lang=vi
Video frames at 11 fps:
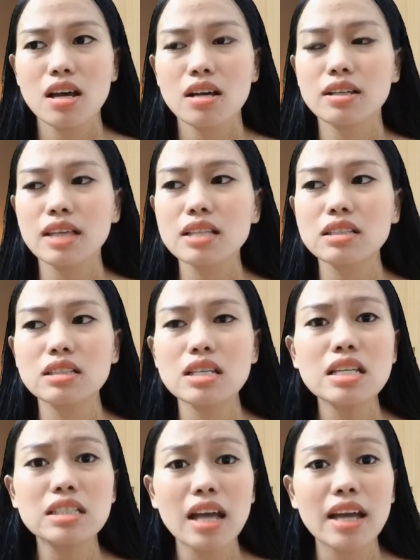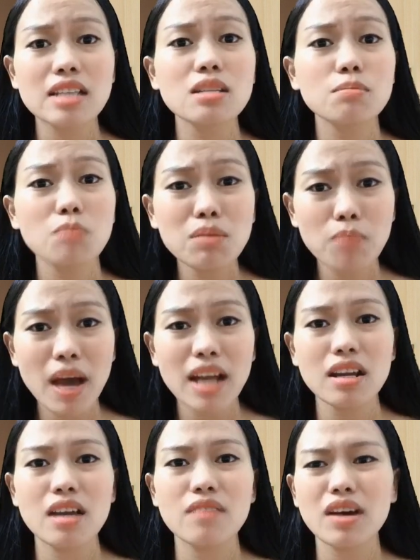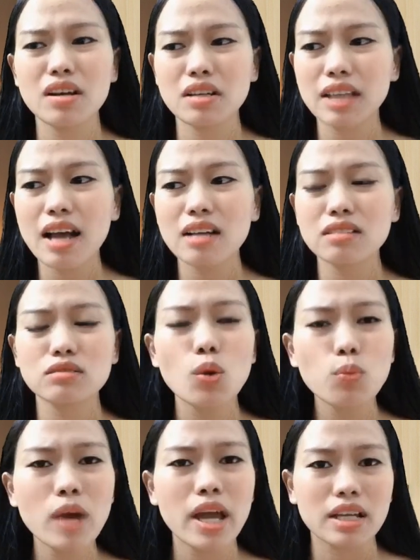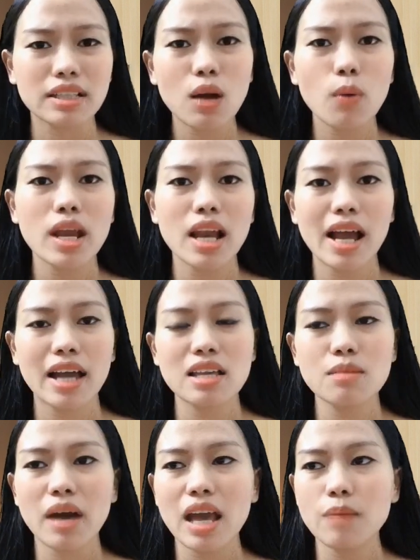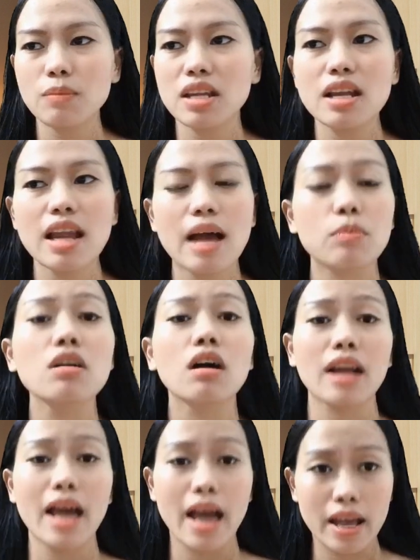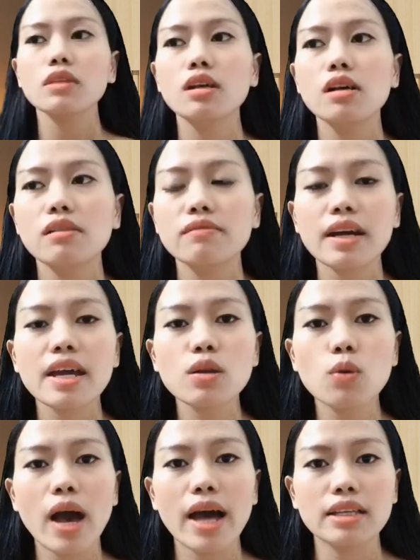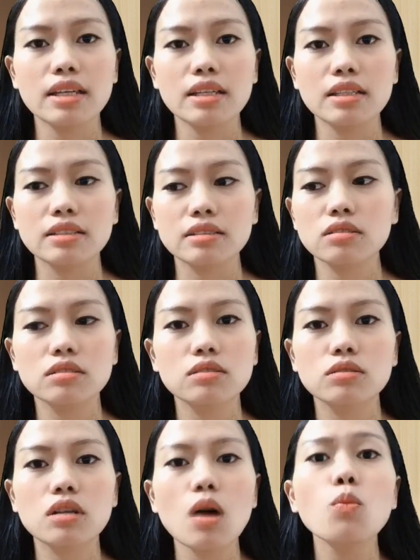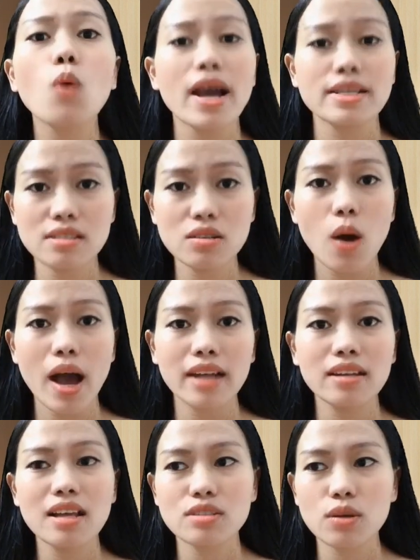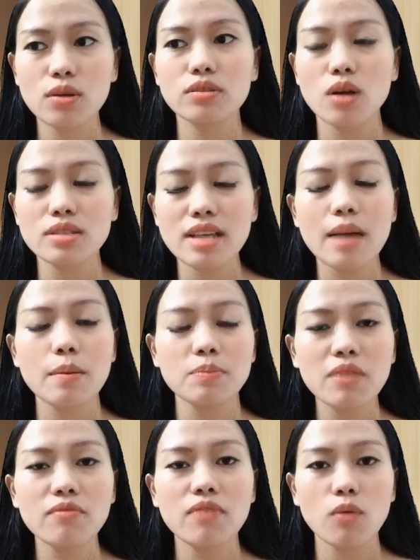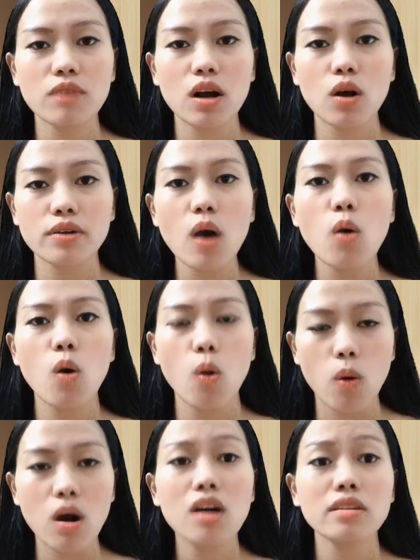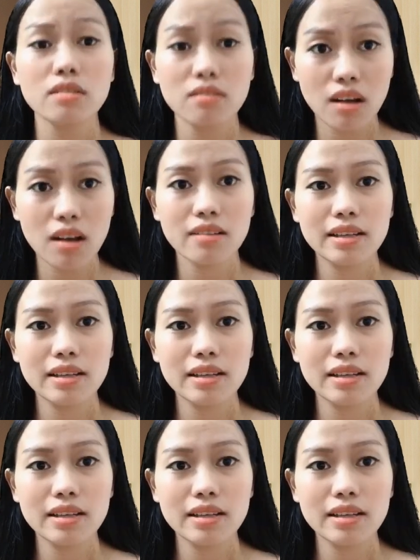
người ta nhìn thấy cái sự mất mát đấy và người ta thúc đẩy người ta quay lại nhưng mà em lại đi làm ngược lại và kết quả thì không ngoài dự đoán là nó sẽ làm em thất vọng và còn đau khổ hơn nữa